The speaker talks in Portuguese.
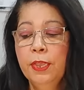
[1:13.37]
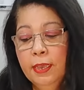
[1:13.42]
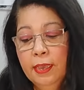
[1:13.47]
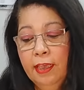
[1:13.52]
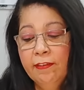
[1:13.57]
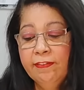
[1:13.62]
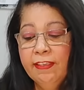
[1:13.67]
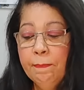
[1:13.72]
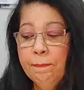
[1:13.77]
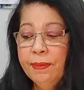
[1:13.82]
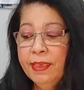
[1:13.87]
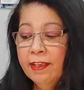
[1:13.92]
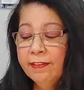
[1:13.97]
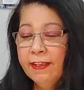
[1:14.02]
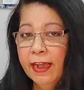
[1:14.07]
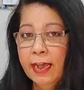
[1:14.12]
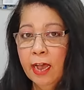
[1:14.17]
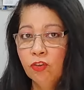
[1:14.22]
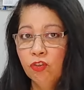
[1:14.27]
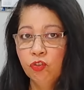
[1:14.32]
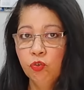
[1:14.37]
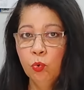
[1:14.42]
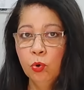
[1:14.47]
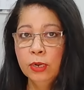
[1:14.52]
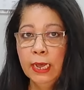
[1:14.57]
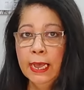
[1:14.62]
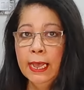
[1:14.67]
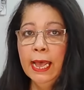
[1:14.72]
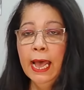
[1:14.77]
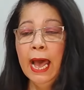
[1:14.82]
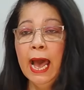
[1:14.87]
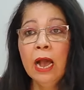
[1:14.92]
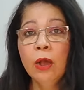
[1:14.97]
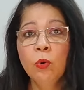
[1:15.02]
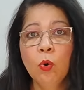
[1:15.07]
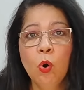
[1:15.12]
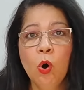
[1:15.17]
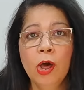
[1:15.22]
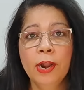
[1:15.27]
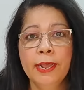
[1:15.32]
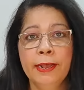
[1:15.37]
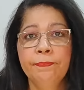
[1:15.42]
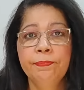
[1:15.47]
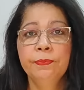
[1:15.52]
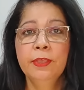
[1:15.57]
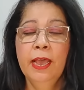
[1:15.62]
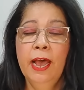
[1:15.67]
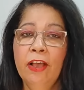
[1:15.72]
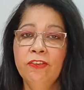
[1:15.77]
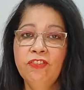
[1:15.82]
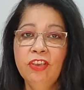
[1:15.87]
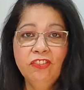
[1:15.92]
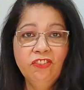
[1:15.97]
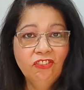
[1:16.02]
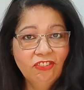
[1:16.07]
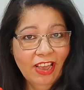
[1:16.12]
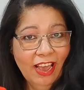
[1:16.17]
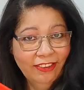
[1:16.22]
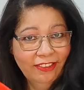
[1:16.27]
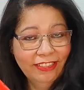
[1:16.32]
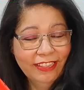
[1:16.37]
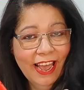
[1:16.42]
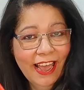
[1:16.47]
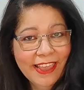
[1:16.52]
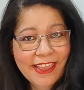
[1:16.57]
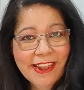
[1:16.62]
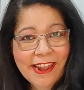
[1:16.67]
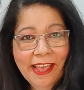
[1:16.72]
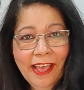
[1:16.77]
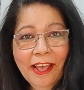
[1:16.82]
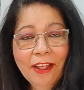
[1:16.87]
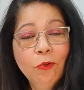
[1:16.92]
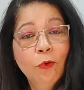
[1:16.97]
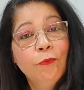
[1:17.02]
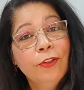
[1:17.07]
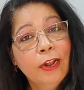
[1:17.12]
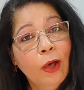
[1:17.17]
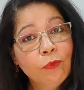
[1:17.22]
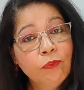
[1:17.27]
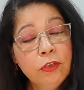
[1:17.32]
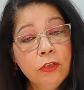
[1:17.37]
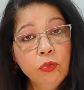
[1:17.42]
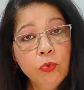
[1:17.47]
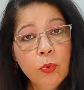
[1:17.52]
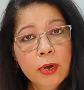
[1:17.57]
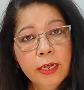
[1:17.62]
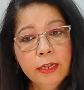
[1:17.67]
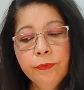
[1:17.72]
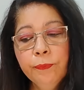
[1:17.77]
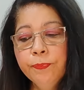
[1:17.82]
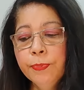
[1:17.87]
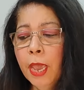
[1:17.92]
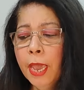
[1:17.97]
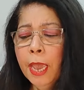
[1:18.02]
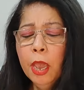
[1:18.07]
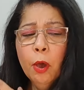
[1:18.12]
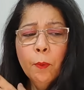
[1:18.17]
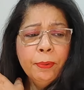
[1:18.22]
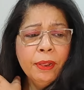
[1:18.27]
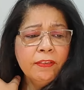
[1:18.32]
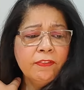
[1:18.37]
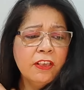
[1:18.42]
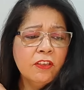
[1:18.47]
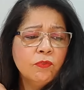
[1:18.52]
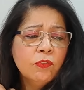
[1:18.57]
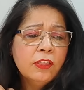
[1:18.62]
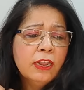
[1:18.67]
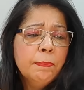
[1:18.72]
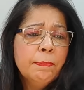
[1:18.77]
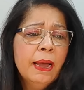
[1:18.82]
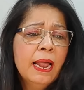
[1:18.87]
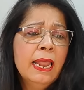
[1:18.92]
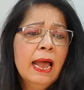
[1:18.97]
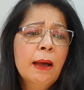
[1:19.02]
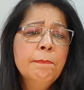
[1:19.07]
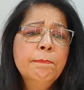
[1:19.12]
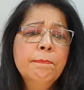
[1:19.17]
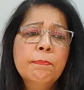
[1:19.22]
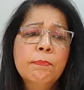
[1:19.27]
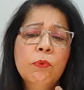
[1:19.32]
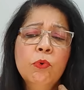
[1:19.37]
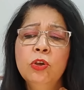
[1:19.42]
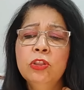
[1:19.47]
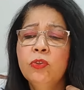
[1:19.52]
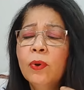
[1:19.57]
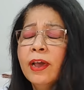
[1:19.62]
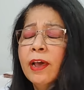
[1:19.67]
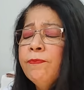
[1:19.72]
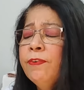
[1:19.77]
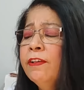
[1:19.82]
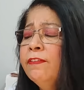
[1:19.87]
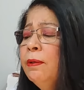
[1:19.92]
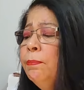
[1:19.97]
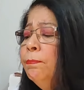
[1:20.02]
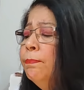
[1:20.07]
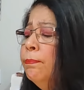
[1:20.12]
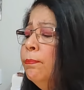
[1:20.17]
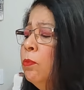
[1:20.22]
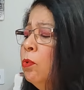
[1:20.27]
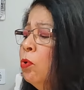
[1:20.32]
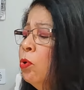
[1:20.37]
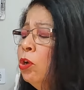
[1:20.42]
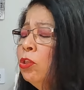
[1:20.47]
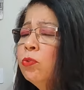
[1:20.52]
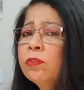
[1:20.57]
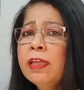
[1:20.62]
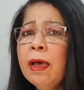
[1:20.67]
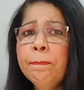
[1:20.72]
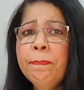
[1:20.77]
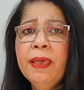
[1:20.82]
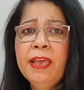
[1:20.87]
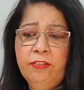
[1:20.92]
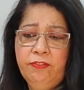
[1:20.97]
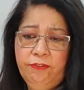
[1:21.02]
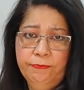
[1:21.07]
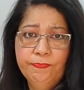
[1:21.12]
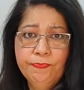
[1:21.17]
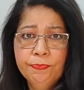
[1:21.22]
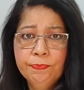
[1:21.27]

Recebi essa caixona. Agora, a gente já está aí, né, no finalzinho do ano. Eu preciso trabalhar muito, eu quero fazer muito tapete.